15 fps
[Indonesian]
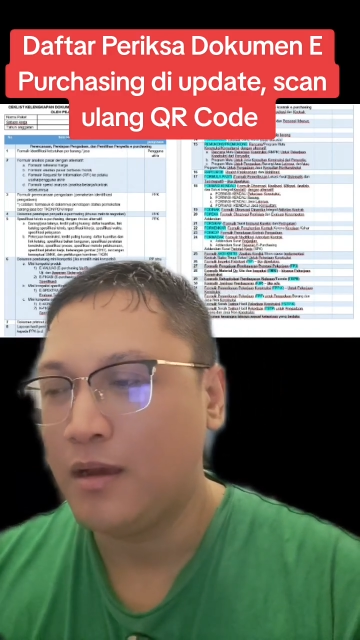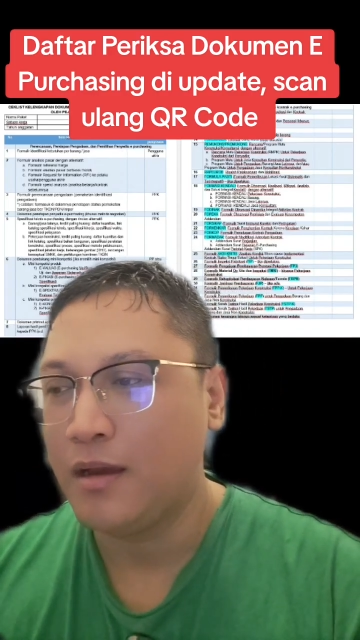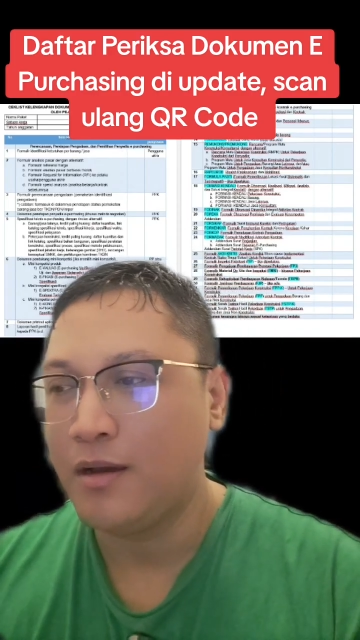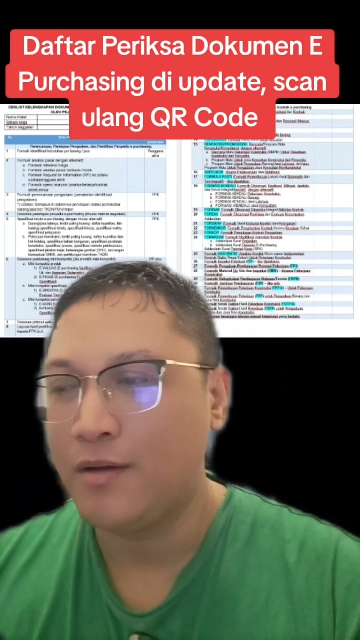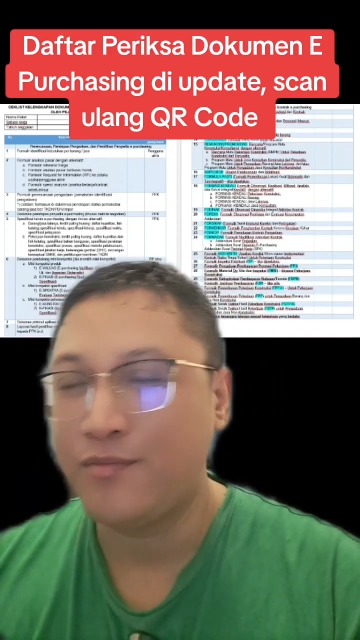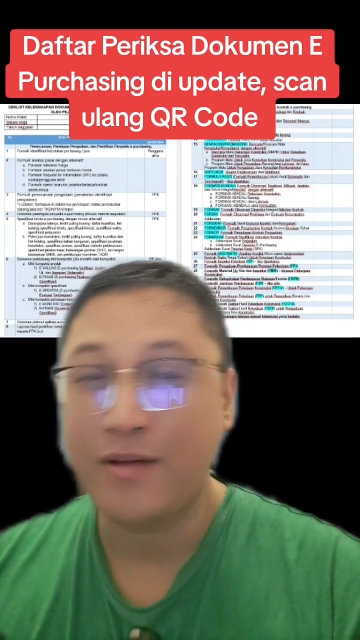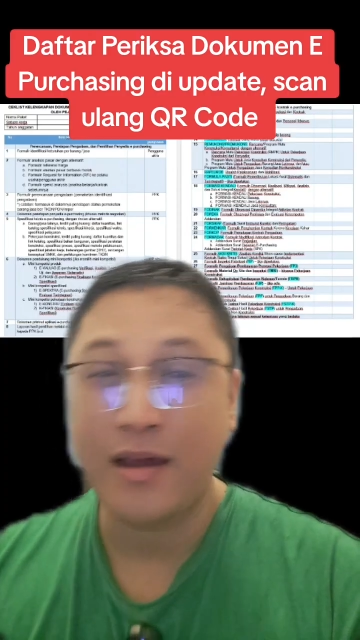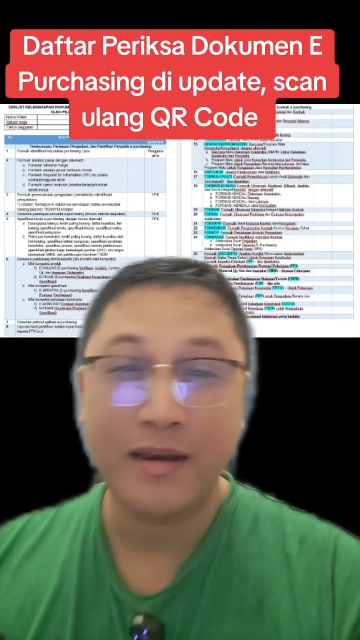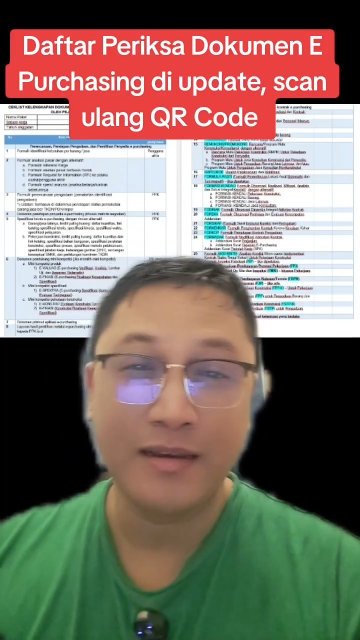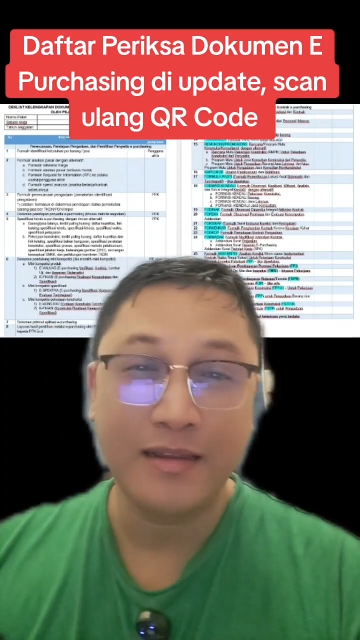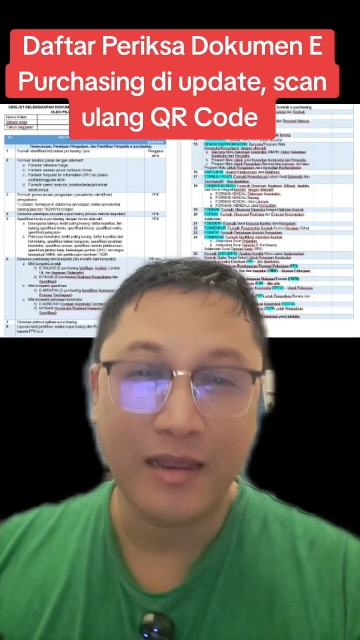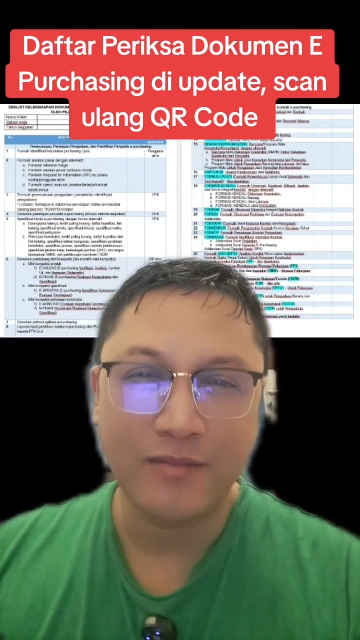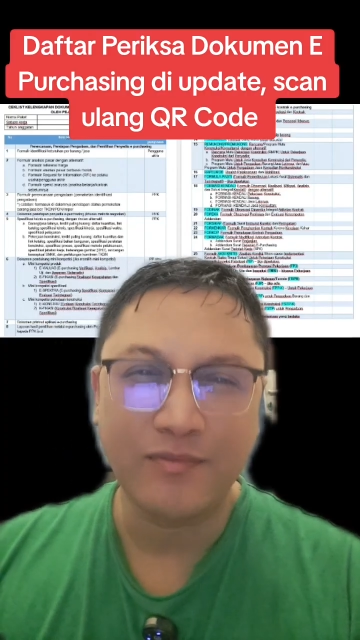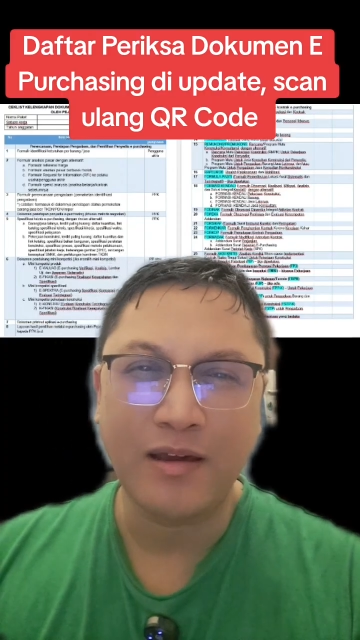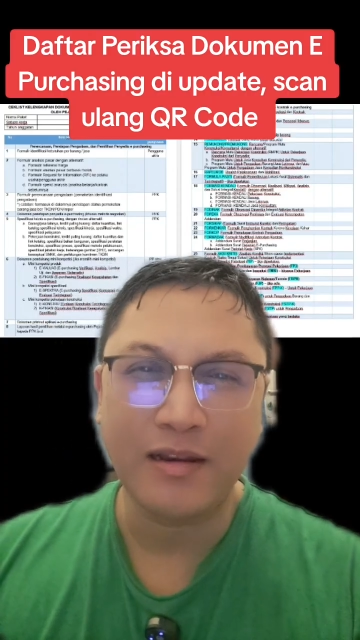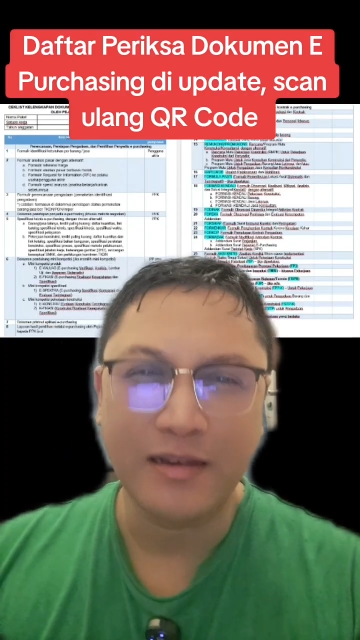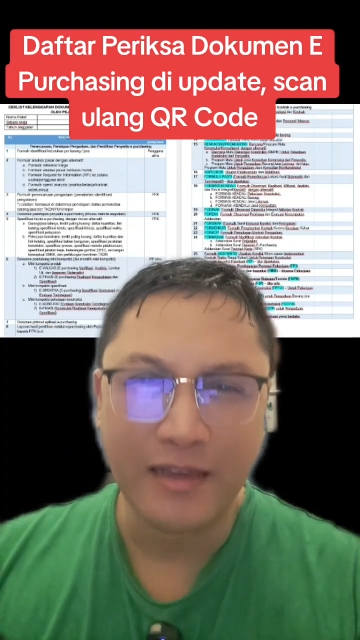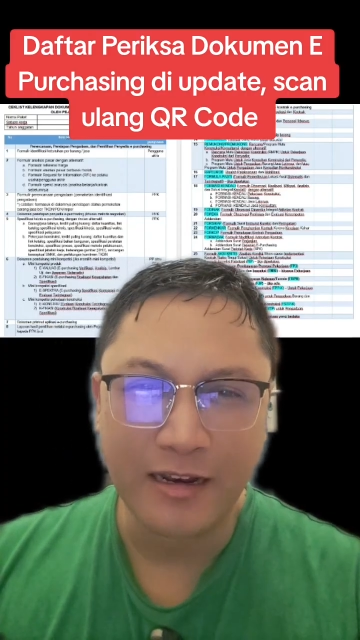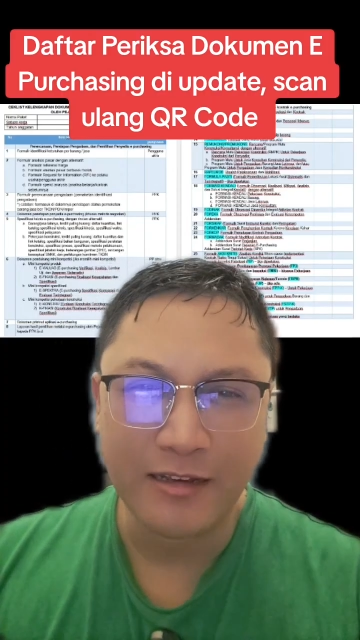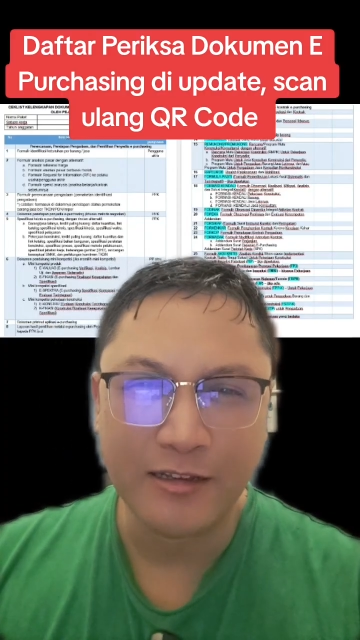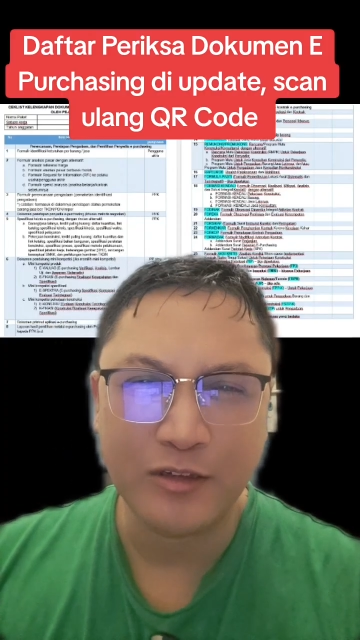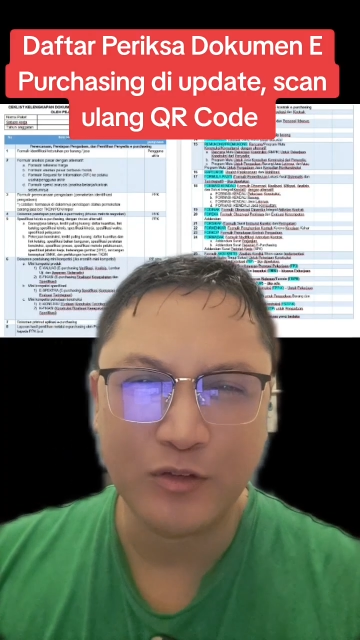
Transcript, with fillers: Eh, varian-varian uh,